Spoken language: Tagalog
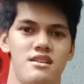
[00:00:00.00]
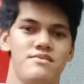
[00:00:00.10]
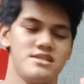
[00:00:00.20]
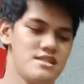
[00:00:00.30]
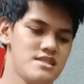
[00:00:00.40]
Ah.
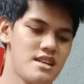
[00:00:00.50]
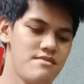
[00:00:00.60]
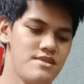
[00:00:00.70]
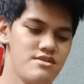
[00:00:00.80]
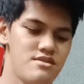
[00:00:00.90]
pasensya na
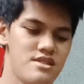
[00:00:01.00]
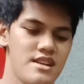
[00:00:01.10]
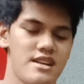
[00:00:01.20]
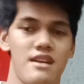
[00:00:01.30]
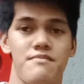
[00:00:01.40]
medyo
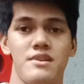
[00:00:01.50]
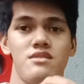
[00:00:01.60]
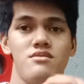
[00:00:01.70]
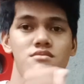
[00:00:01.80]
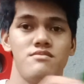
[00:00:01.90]
nahihirapan
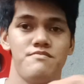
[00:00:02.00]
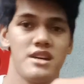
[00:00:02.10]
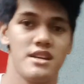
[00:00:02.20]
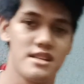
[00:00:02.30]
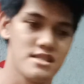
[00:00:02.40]
akong
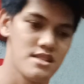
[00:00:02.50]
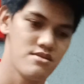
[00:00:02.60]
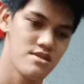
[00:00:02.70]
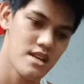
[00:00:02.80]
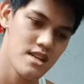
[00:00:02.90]
pakita sa inyo
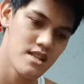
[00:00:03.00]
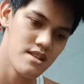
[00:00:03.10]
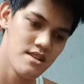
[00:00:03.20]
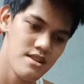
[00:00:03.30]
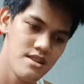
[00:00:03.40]
dahil
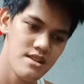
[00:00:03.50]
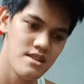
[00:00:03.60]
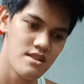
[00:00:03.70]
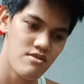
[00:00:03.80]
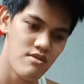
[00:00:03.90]

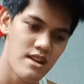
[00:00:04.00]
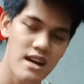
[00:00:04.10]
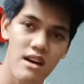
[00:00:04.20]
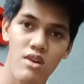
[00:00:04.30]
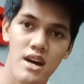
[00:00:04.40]
walang
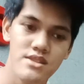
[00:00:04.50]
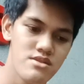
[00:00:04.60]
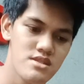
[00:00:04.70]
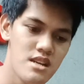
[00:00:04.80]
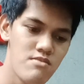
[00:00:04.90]
hawakan yung
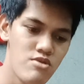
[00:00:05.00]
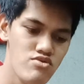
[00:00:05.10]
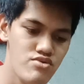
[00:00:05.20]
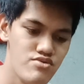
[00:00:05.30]
cellphone